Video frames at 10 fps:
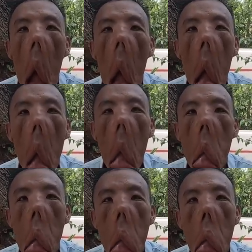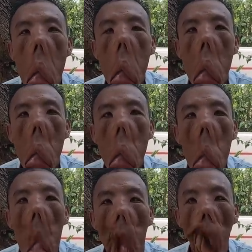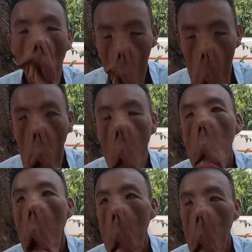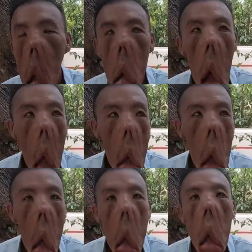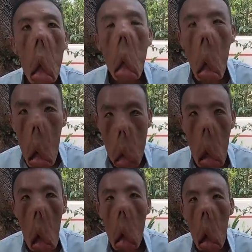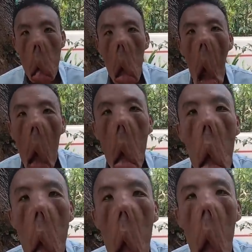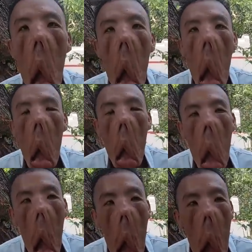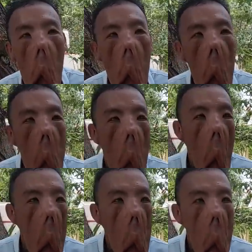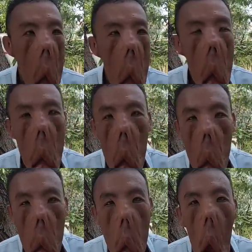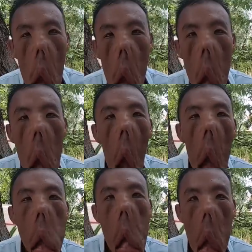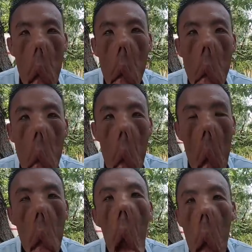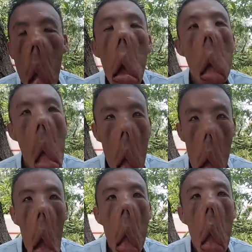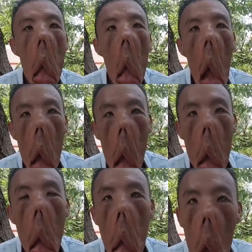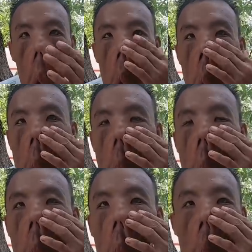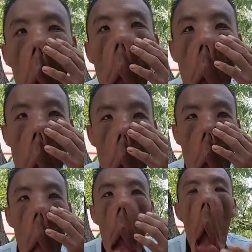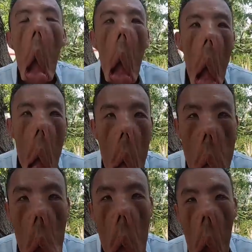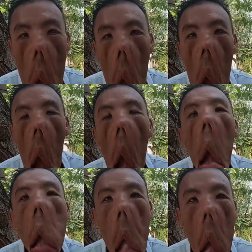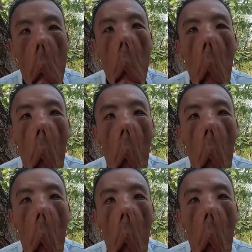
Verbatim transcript: lúc đó thì bác sĩ mình có đi bác sĩ không mà lúc ờ, lúc ít có thì được có bác sĩ được sài gòn á. dạ à, rồi nó cũng đó là khói ô xương lúc đó nó chưa có xung gì dạ nó chỉ mới có có nơi thôi dạ nó chỉ nói là khói ô xương